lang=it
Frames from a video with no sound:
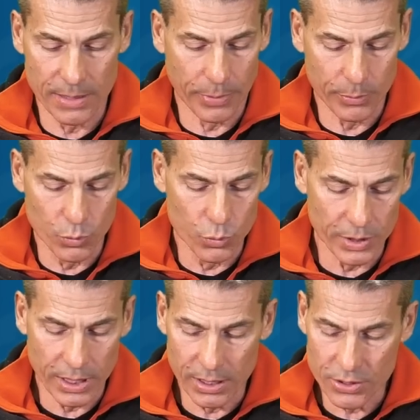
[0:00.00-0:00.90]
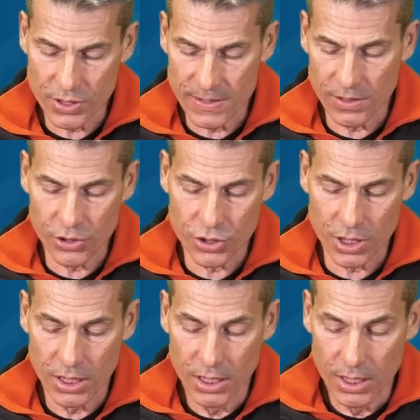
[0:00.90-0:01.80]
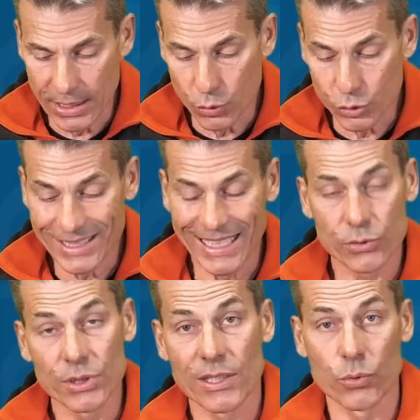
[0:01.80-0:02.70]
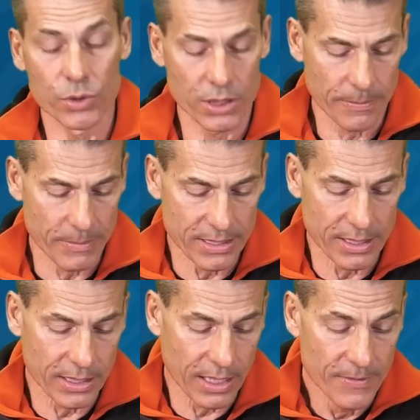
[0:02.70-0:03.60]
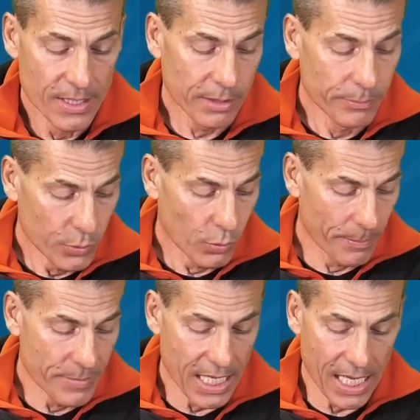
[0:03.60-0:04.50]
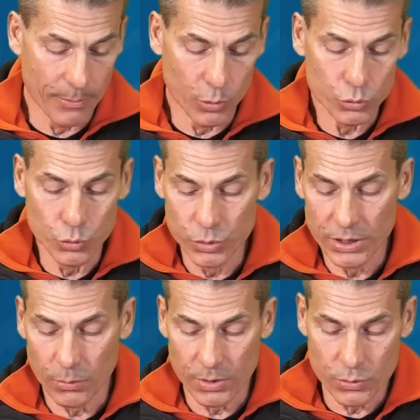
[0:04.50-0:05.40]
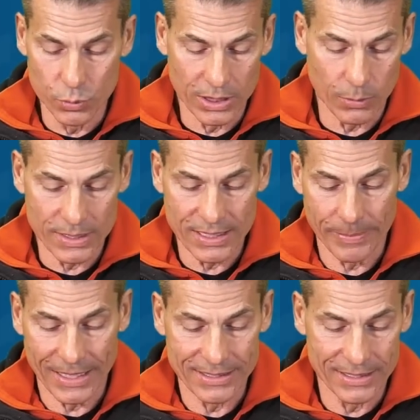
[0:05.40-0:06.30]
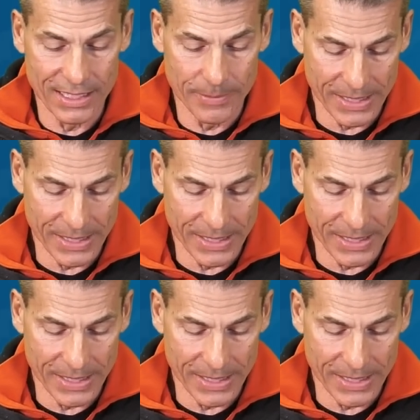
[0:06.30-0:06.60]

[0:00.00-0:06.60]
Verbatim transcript: è proprio colui che gestisce lo stato di salute della batteria. In più abbiamo tutte que- tutta questa parte delle